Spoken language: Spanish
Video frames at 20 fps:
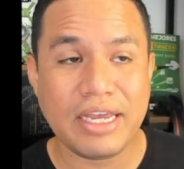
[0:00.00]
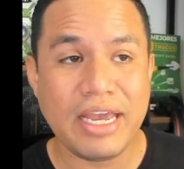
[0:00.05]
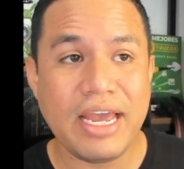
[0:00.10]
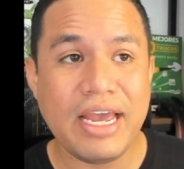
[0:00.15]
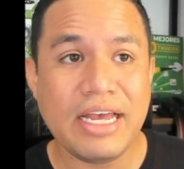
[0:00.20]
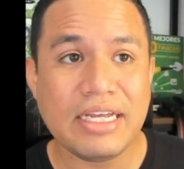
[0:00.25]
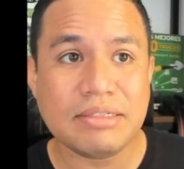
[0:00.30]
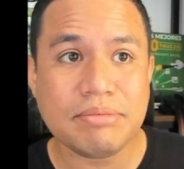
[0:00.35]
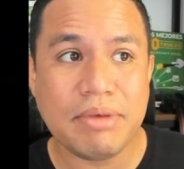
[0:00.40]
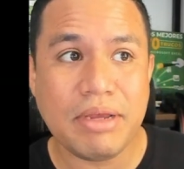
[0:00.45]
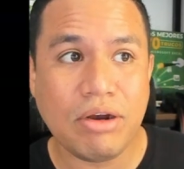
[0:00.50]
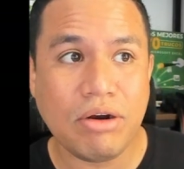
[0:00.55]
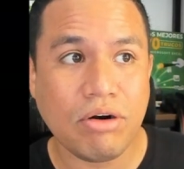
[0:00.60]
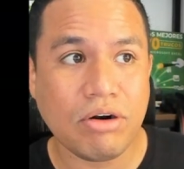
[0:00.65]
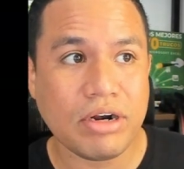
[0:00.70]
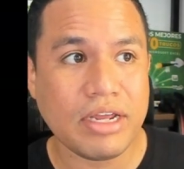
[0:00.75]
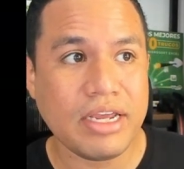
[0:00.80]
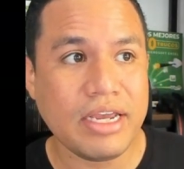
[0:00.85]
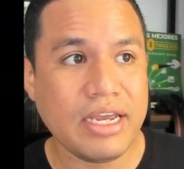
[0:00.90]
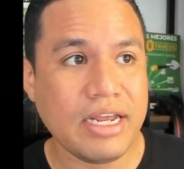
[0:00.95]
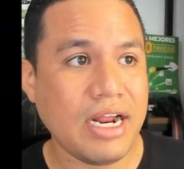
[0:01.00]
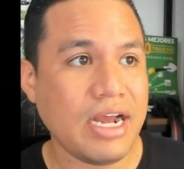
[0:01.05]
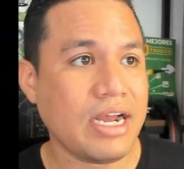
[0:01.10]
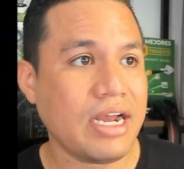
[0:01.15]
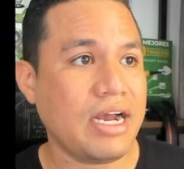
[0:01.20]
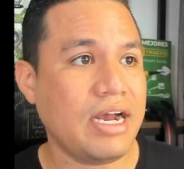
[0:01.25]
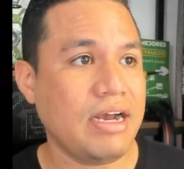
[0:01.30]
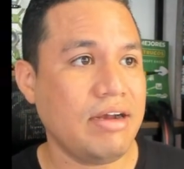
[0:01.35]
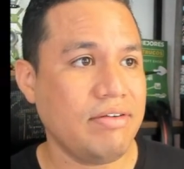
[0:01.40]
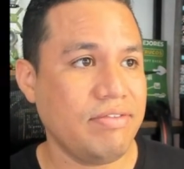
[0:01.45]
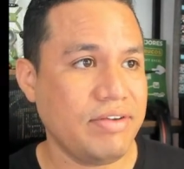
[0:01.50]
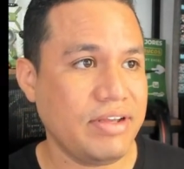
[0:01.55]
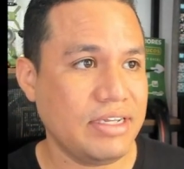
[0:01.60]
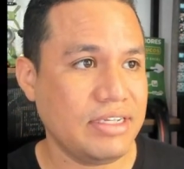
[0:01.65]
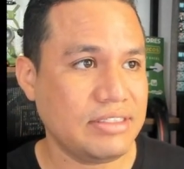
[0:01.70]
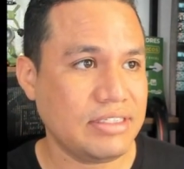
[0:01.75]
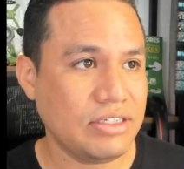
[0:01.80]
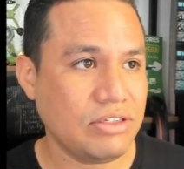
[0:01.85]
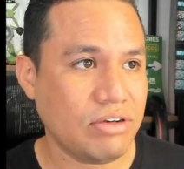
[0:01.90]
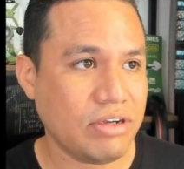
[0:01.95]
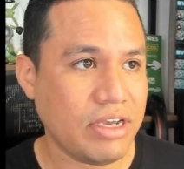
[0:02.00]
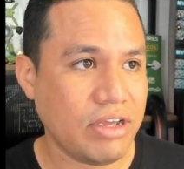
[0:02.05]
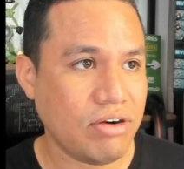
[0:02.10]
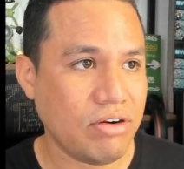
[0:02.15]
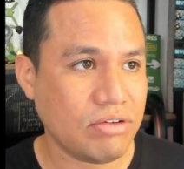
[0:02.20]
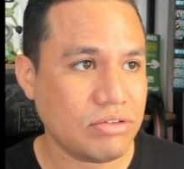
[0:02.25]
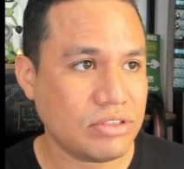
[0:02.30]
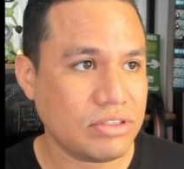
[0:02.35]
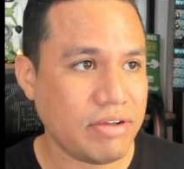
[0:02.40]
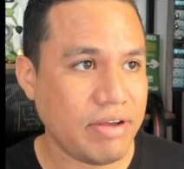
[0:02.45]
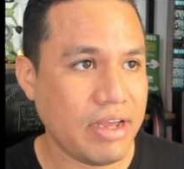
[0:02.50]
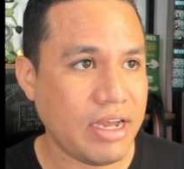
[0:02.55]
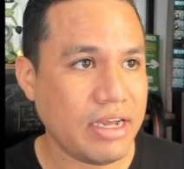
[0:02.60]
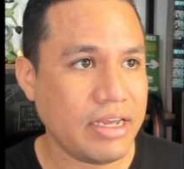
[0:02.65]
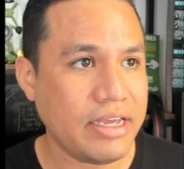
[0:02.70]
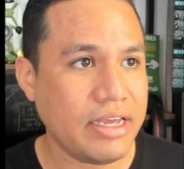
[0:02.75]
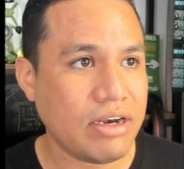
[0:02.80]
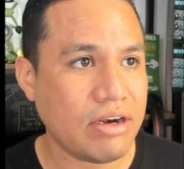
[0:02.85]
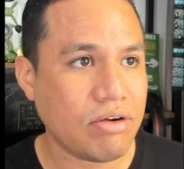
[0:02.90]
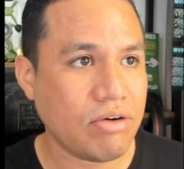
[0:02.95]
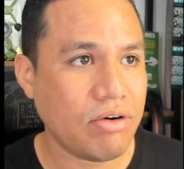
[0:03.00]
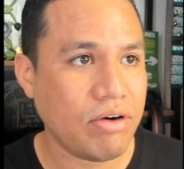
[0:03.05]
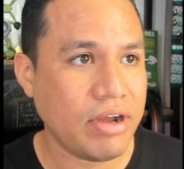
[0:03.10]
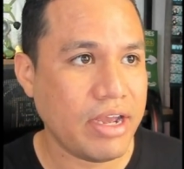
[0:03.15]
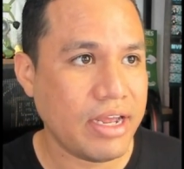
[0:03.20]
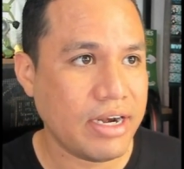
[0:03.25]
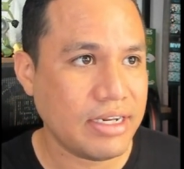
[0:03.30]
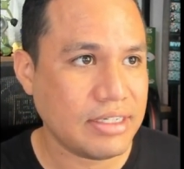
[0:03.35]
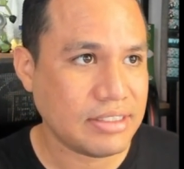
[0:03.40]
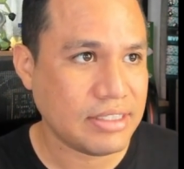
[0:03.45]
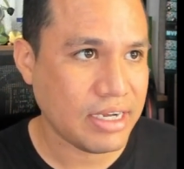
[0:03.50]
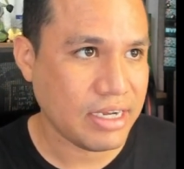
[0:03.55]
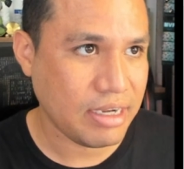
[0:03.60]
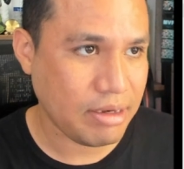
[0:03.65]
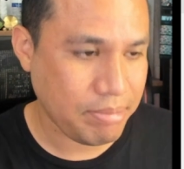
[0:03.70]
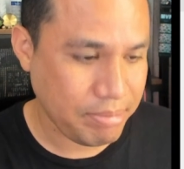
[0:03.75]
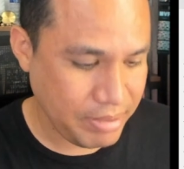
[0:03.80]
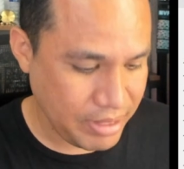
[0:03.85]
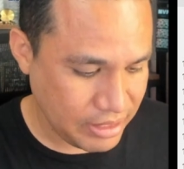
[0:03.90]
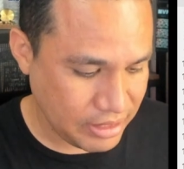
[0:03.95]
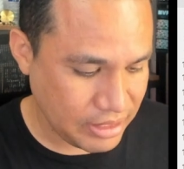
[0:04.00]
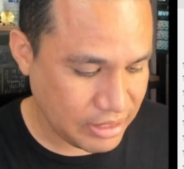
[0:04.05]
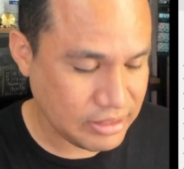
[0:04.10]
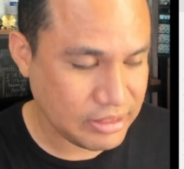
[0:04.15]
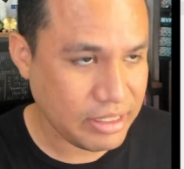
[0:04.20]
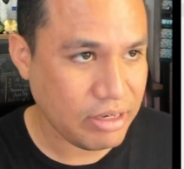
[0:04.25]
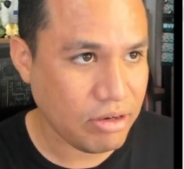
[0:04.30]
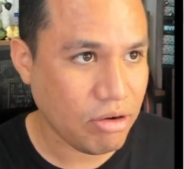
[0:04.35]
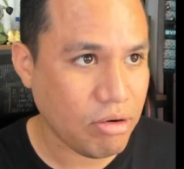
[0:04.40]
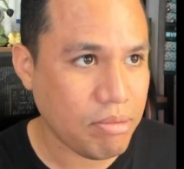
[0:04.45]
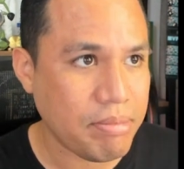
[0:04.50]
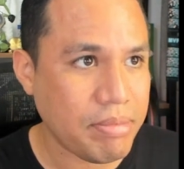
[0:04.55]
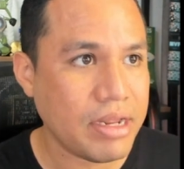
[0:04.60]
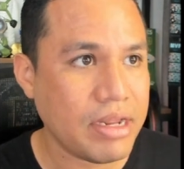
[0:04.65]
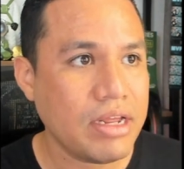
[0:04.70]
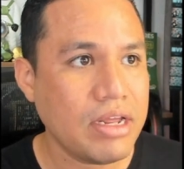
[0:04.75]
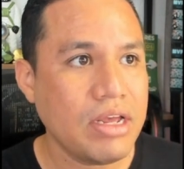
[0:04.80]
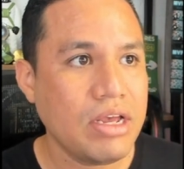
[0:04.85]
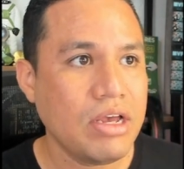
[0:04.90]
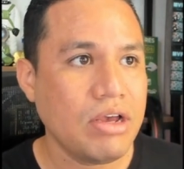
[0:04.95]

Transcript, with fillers: ¿Qué es mejor? Ir acá, fíjense, yo quiero que usted vea, ir, coger esta carpeta, este nombre,